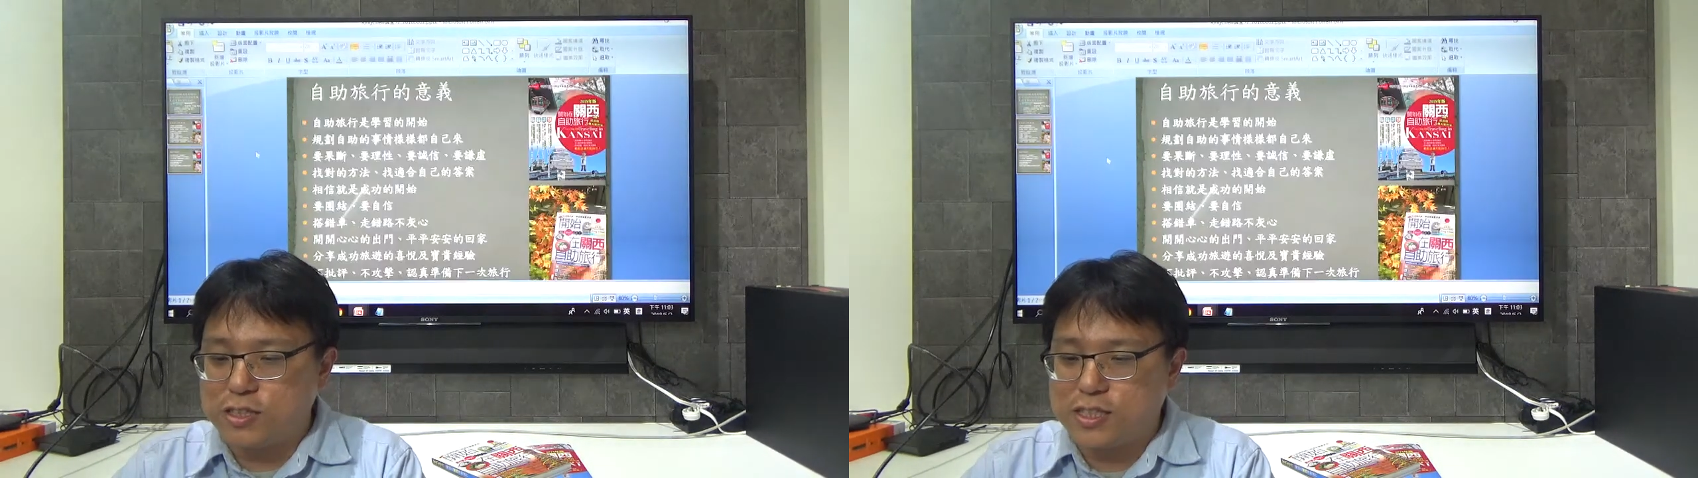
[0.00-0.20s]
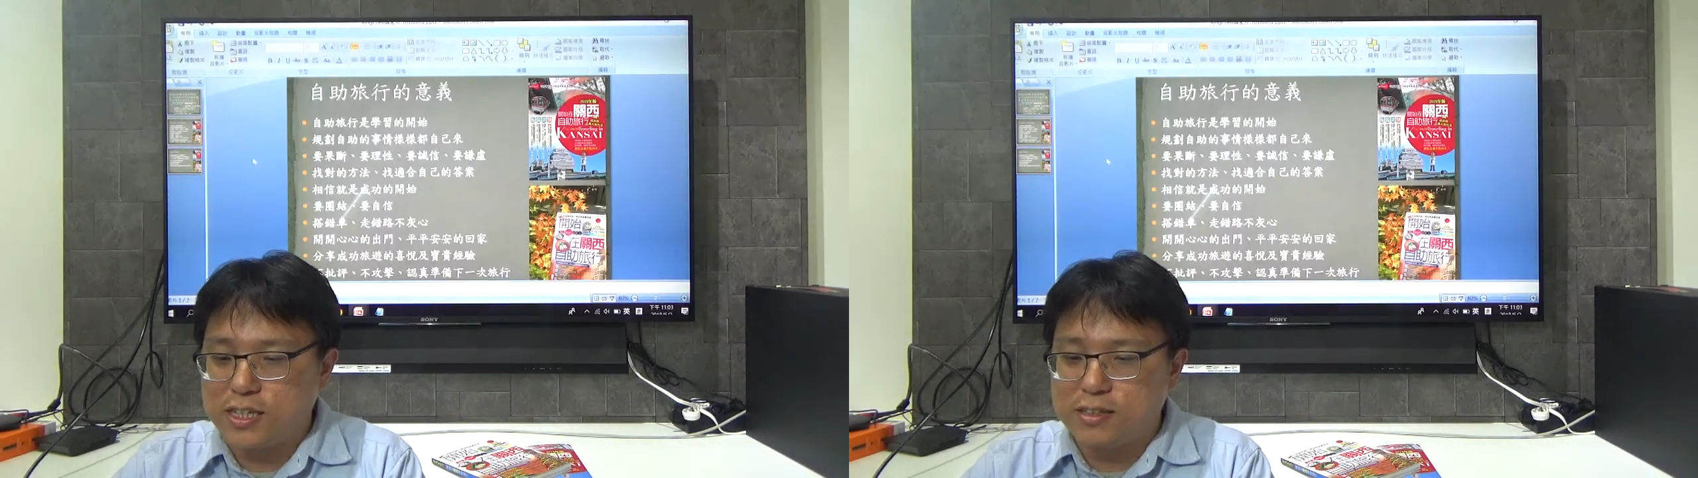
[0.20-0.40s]

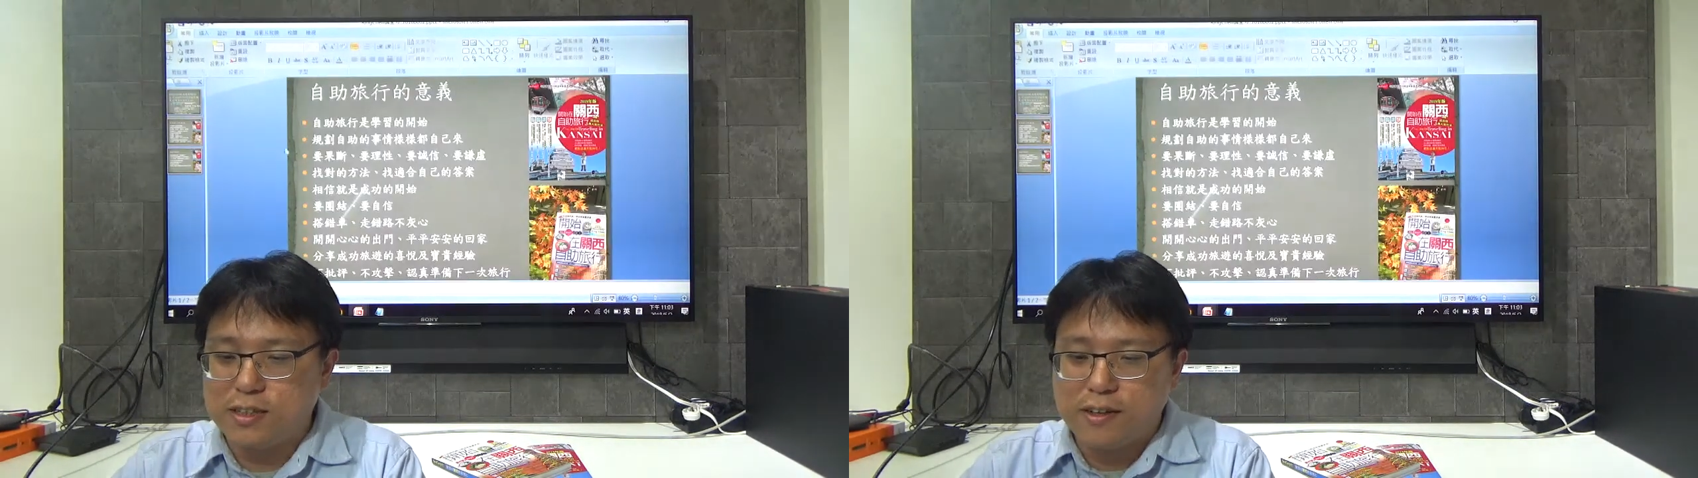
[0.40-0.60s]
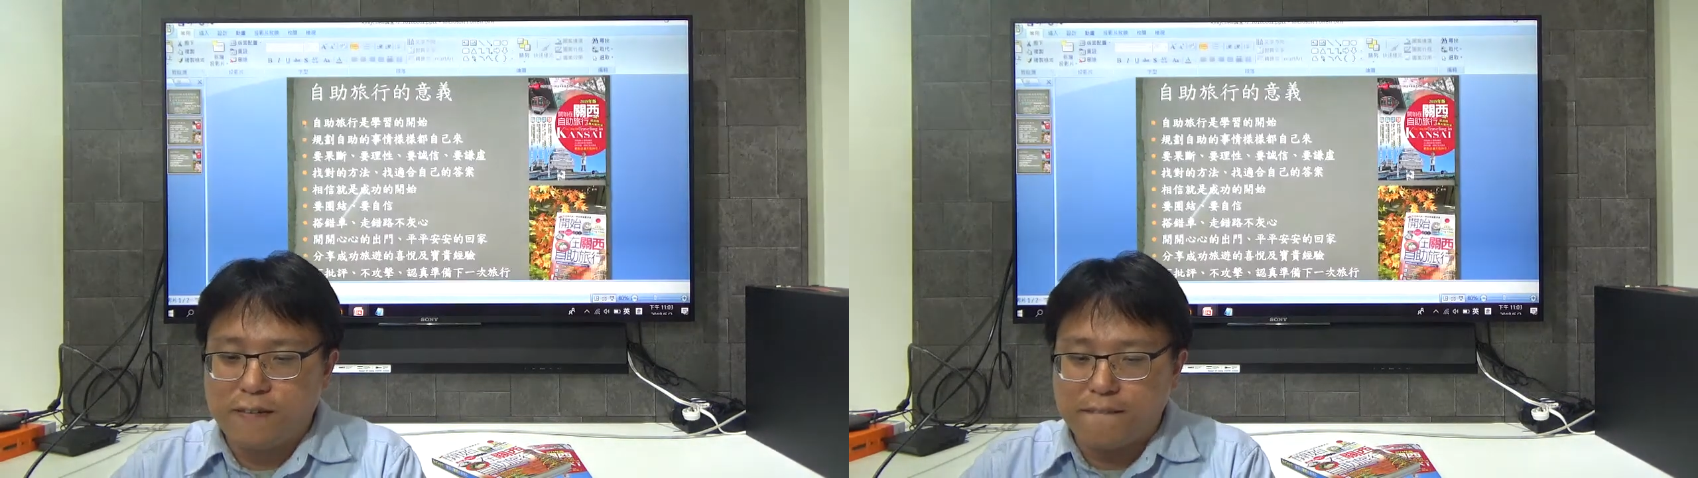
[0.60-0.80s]
的先，
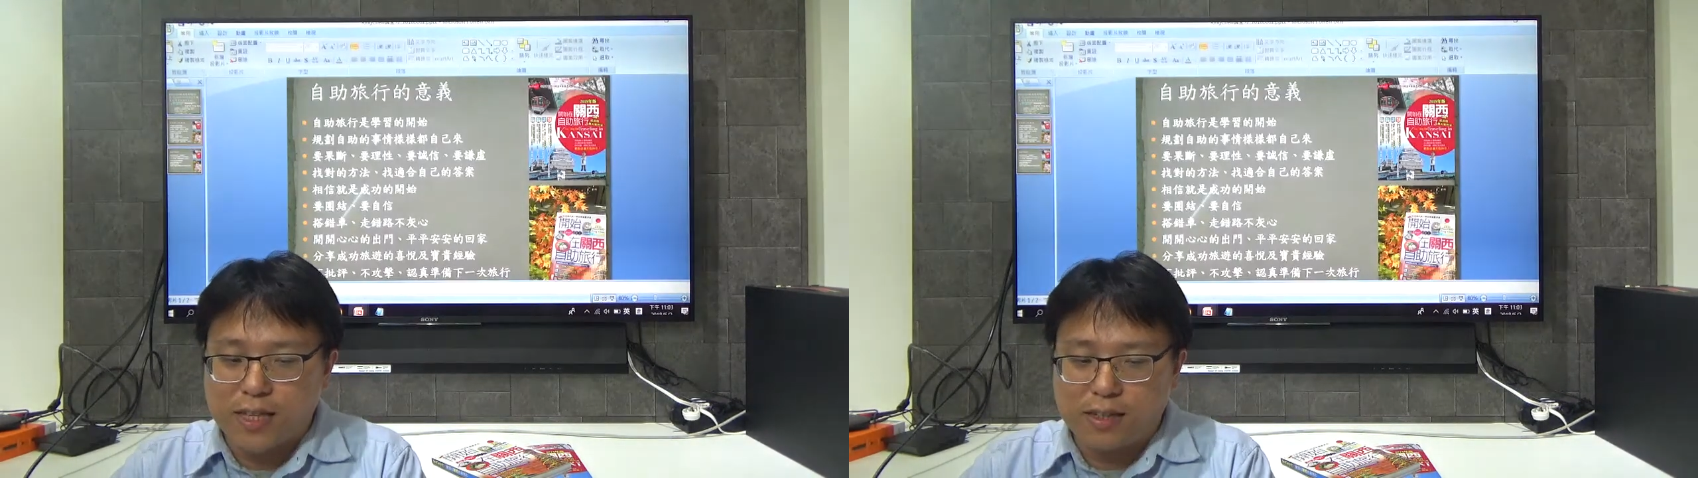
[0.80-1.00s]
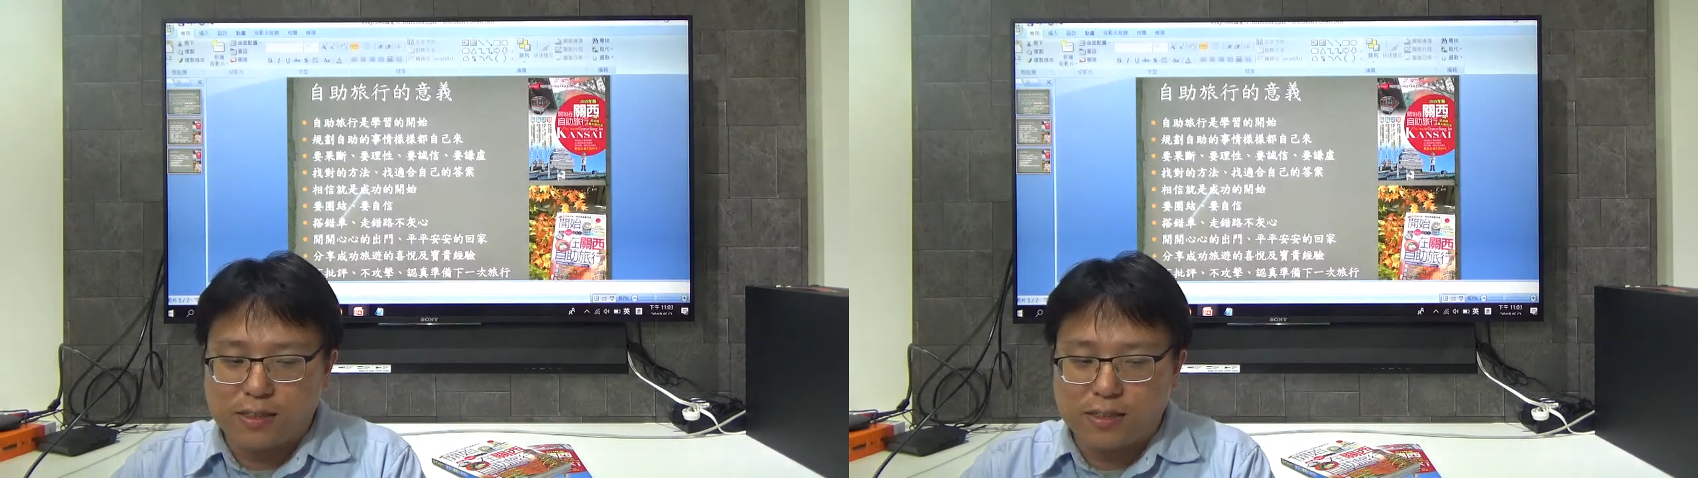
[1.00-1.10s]
呃，